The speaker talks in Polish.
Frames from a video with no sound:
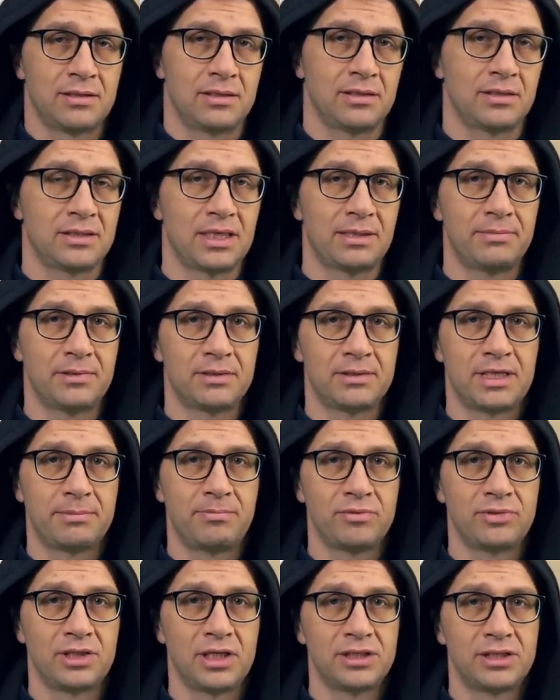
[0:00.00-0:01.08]
E, e,
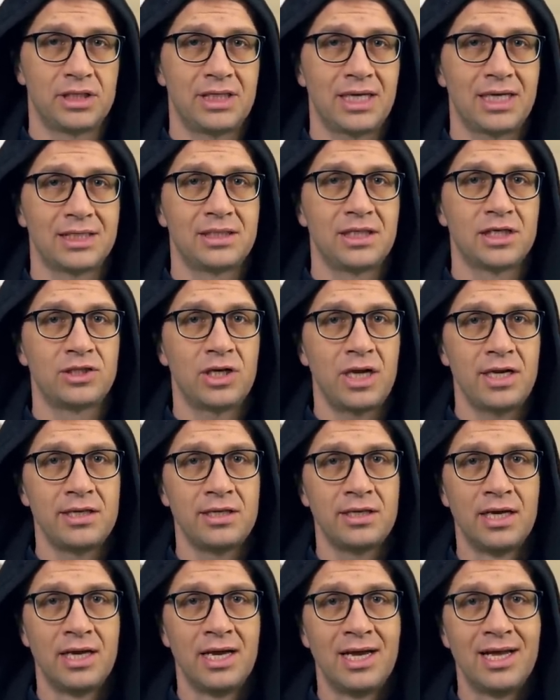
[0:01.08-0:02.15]
zapoczęcie. Teraz, jeżeli